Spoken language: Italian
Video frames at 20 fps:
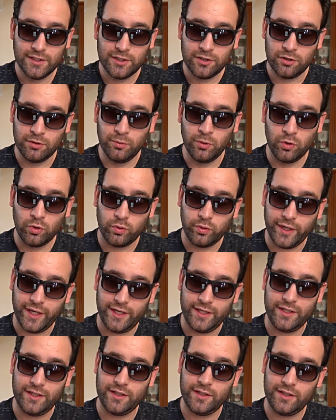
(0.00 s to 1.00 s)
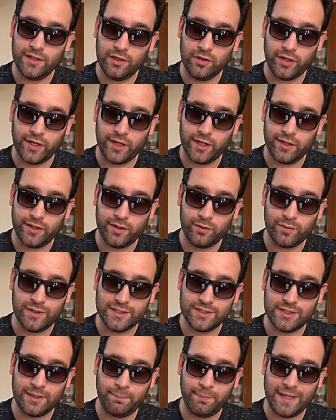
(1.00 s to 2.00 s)
Comunque, allora, in
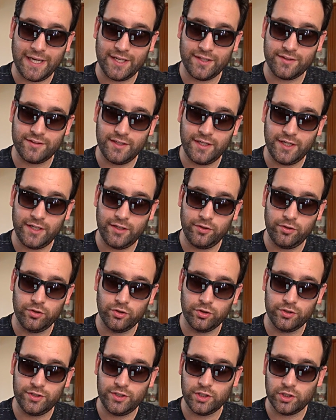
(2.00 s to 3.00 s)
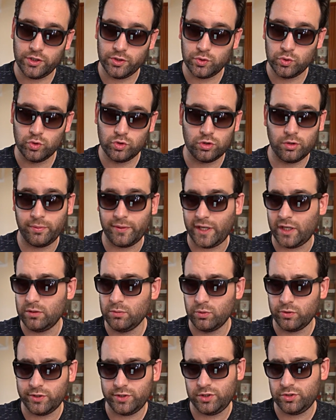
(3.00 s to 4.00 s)
questa parte non dirò tutto perché
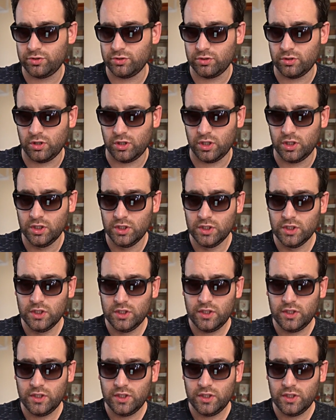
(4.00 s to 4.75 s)
comunque ci sono